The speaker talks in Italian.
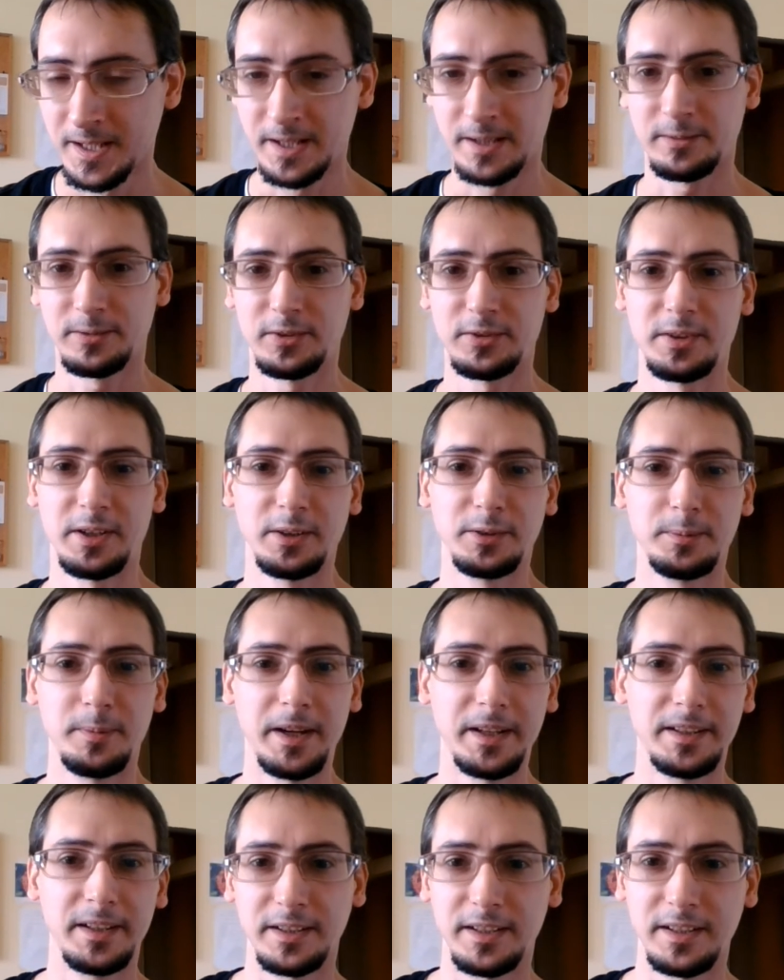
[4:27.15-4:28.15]
Questa è una
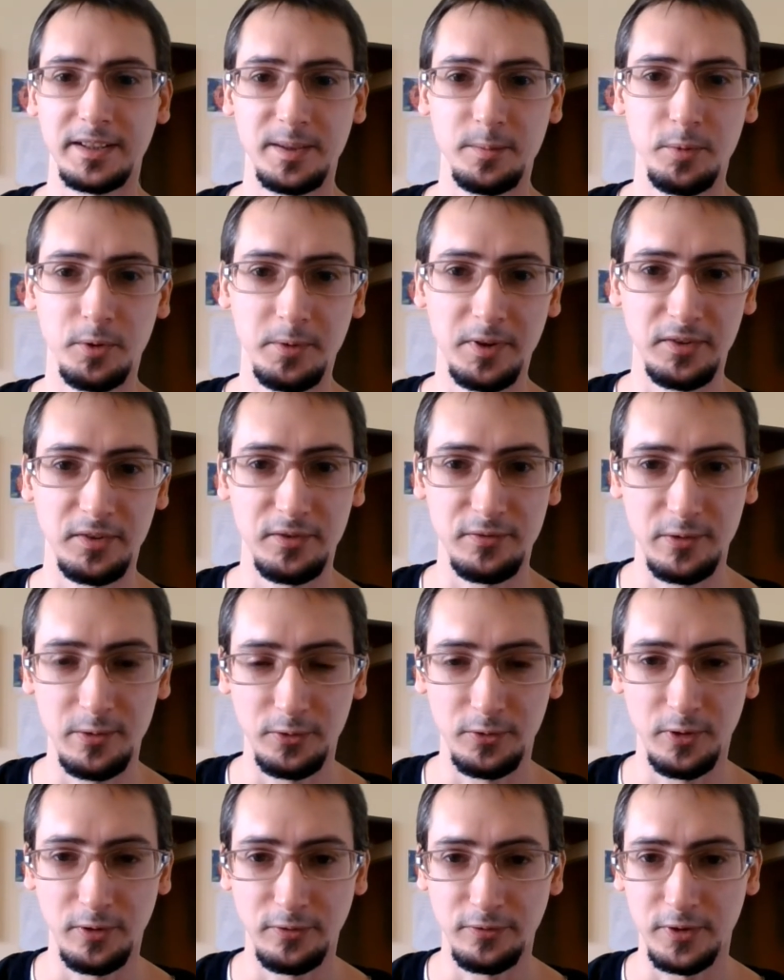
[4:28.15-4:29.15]
domanda di tipo quasi
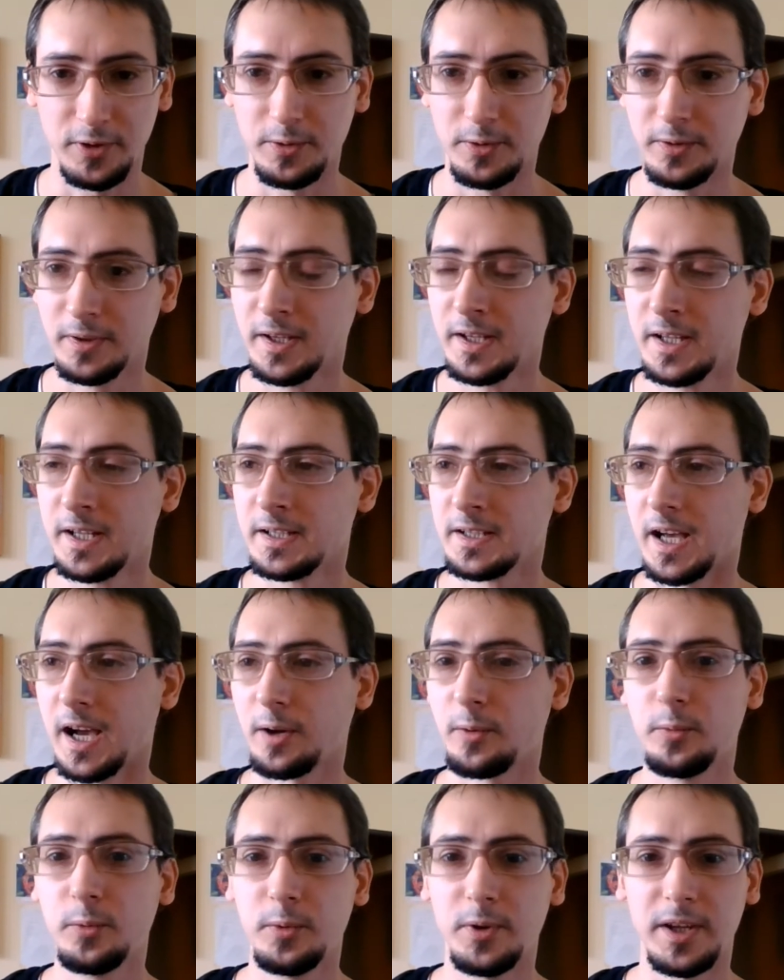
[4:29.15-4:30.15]
filosofico a
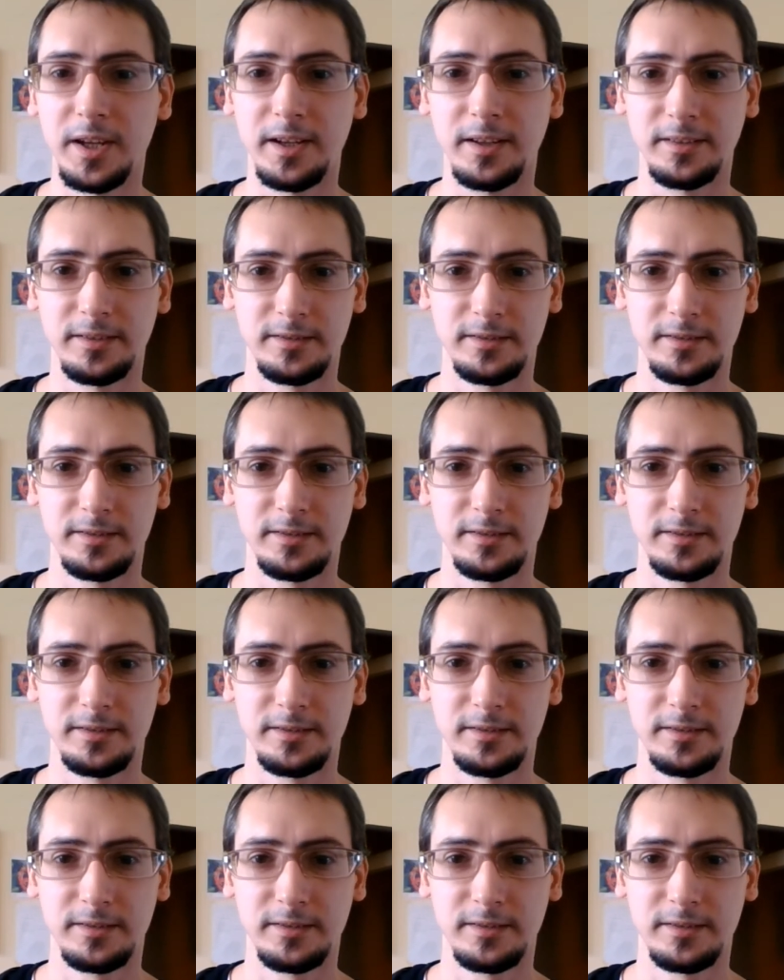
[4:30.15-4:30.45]
cui,